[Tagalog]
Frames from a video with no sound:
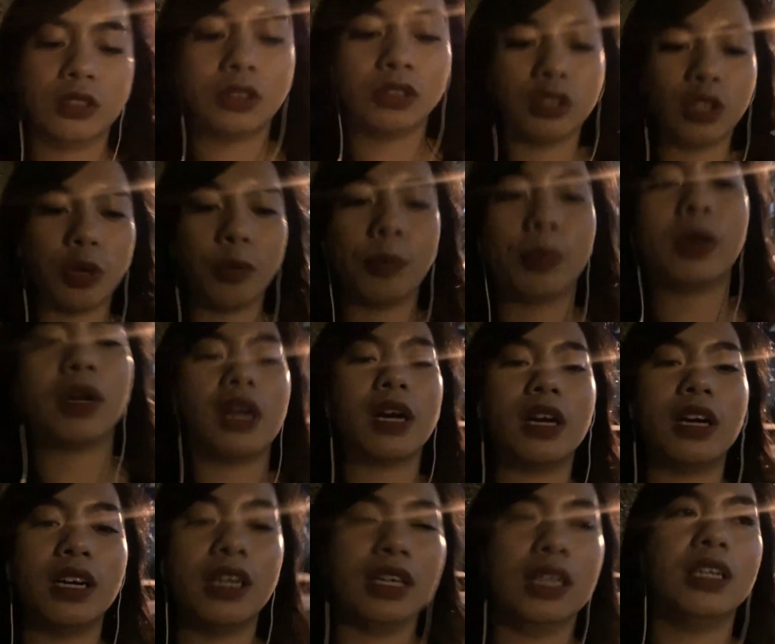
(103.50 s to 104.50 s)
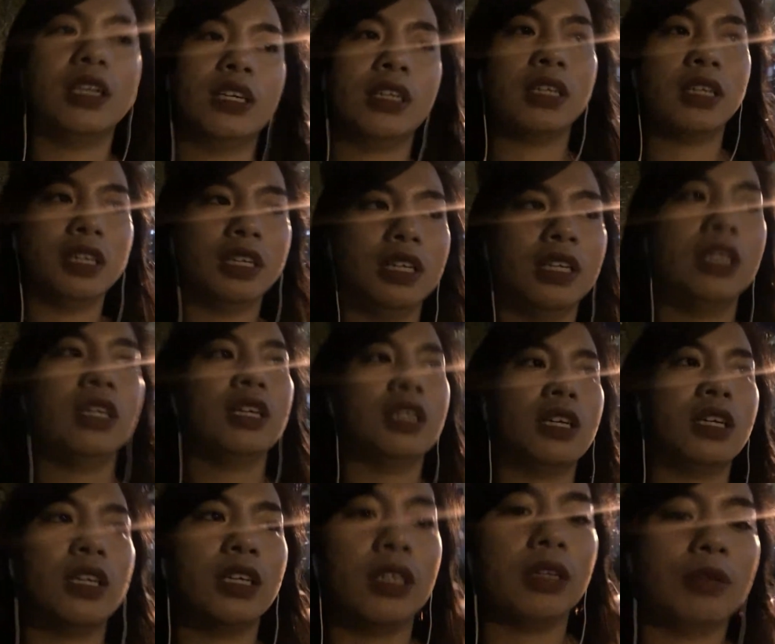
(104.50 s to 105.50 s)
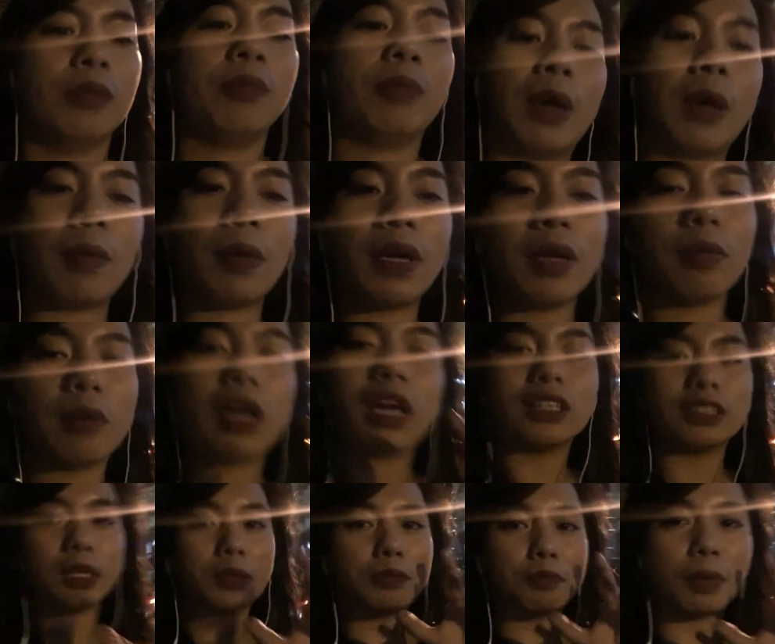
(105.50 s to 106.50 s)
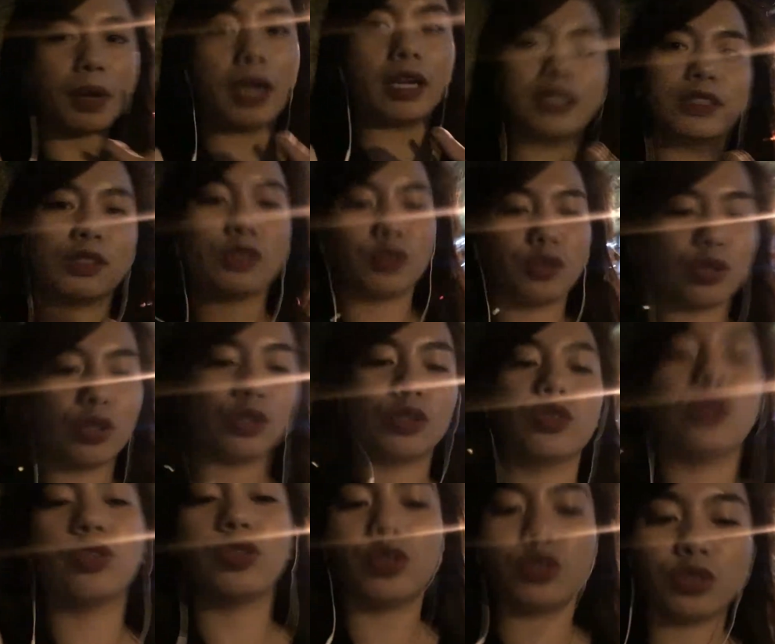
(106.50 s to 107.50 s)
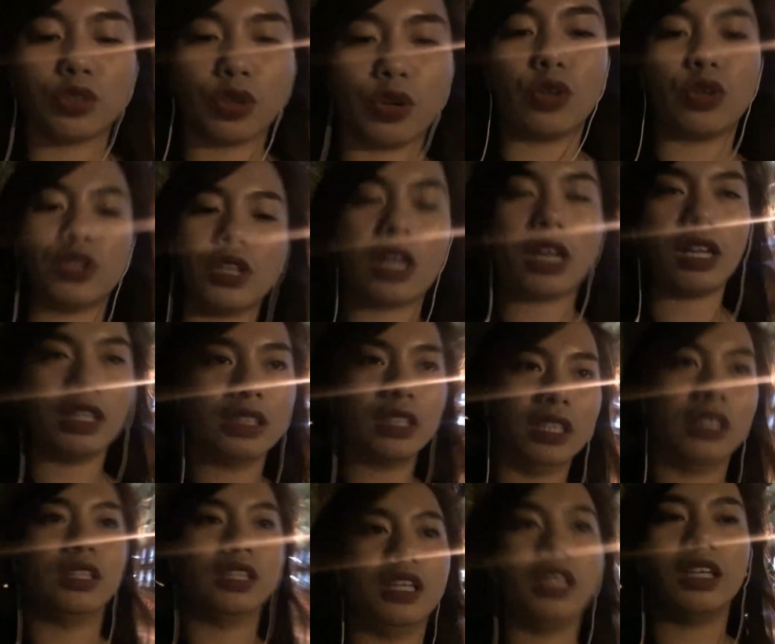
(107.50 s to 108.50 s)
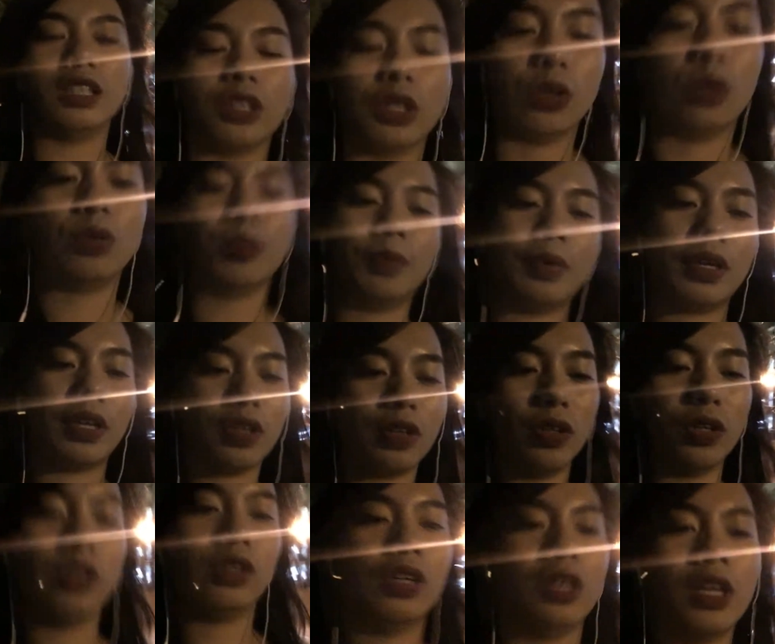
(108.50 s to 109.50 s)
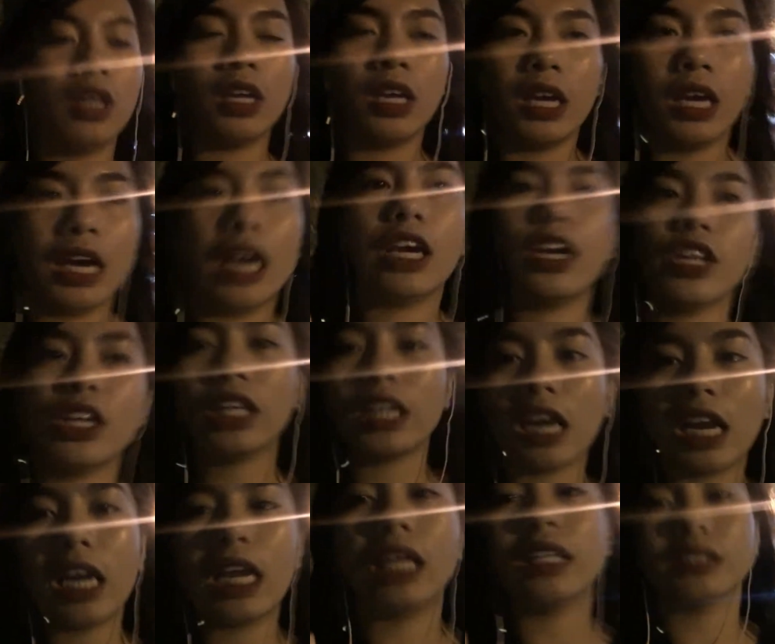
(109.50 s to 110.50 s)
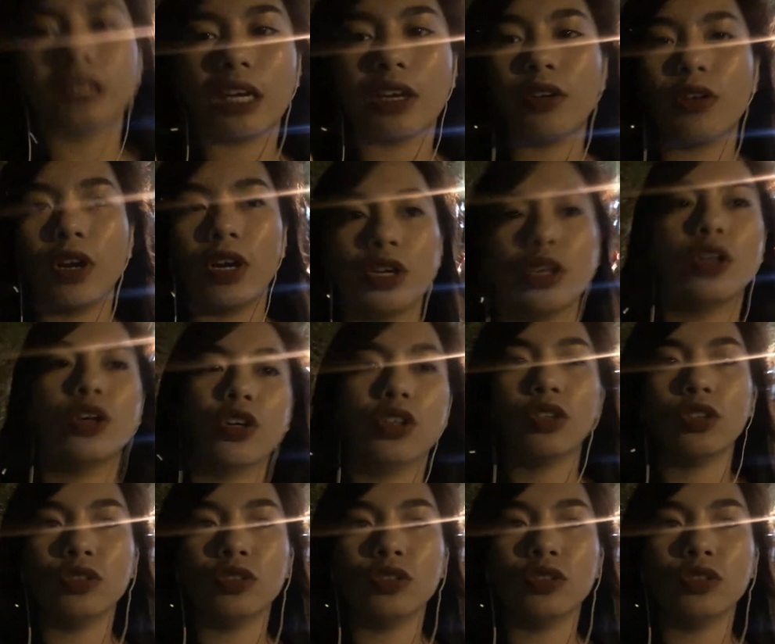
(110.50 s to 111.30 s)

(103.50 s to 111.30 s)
Sobrang, pag may magandang part, siguro duduktong ko na lang din dito. Pero, ayan, naglalakad tayo ngayon.